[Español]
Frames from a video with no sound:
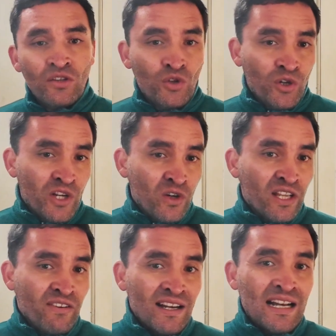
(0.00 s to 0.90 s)
yo creo
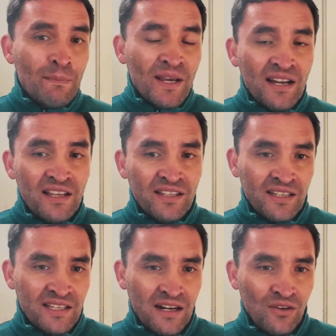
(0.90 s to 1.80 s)
que vale la pena
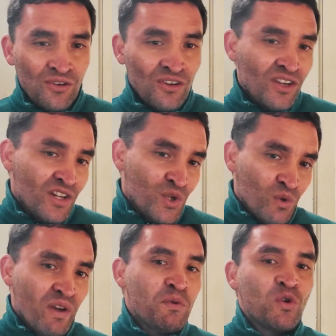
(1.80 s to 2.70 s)
intentarlo.
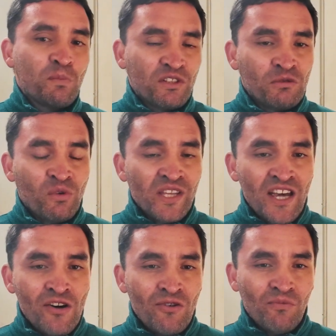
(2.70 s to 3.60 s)
Nos vemos en un próximo
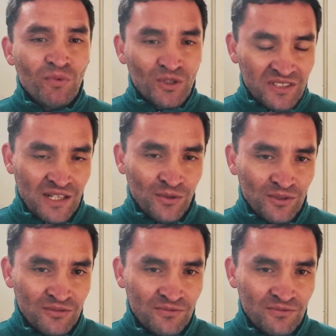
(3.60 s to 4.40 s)
video. Muchos saludos.